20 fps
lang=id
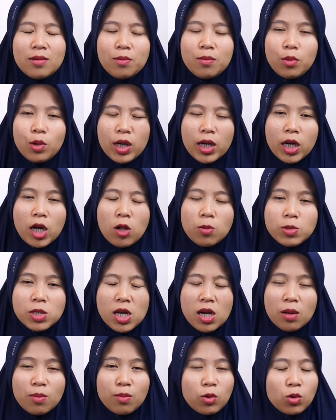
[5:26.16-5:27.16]
Boleh kalau
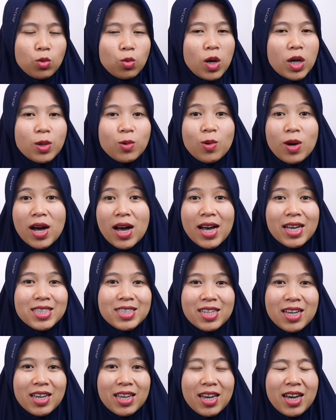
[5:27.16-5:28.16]
misalkan mau 2, 2
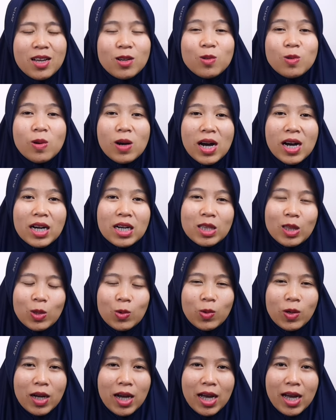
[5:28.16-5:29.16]
aja ya, 2
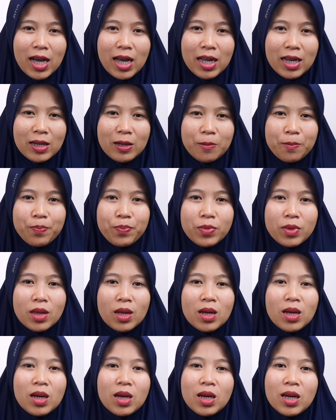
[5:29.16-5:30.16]
ketukan.
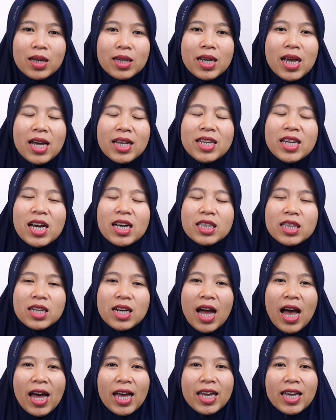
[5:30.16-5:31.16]
Dan yang
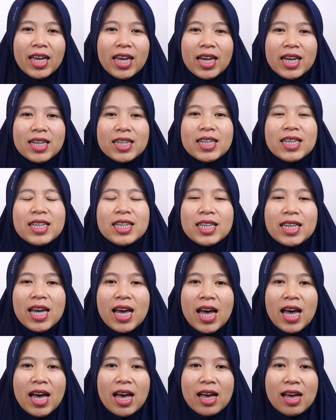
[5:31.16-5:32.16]
terakhir di
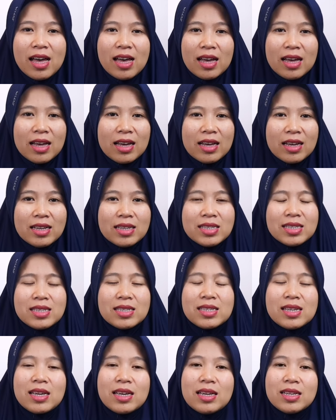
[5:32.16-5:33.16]

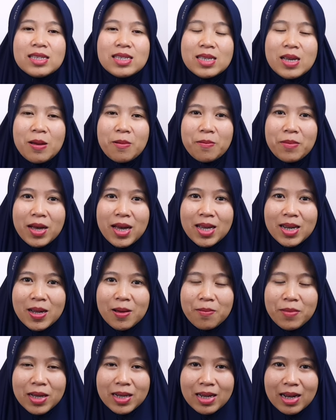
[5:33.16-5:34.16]
nas sama
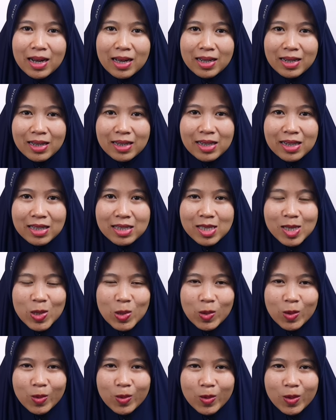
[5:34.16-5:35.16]
ada mad arid li
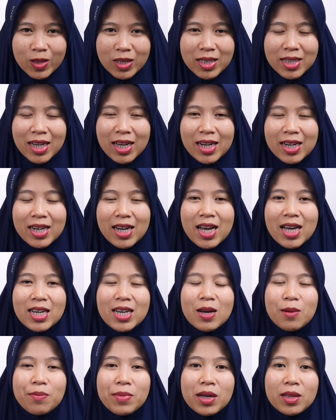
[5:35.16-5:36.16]
sukun karena
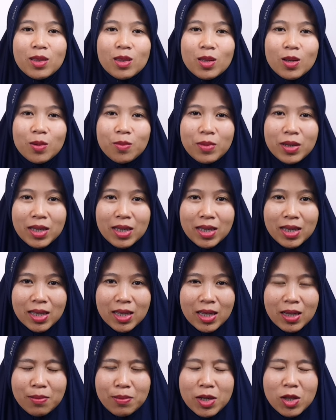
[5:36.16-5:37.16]
ada mad
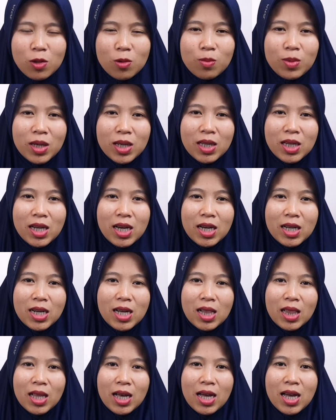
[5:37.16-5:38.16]
tobi'i mad tobi'innya
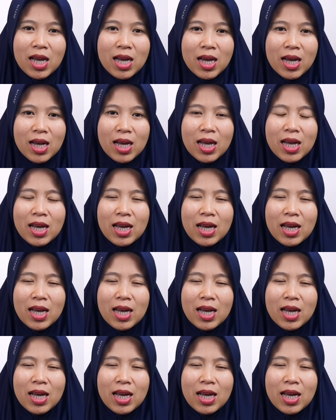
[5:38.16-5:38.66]
adalah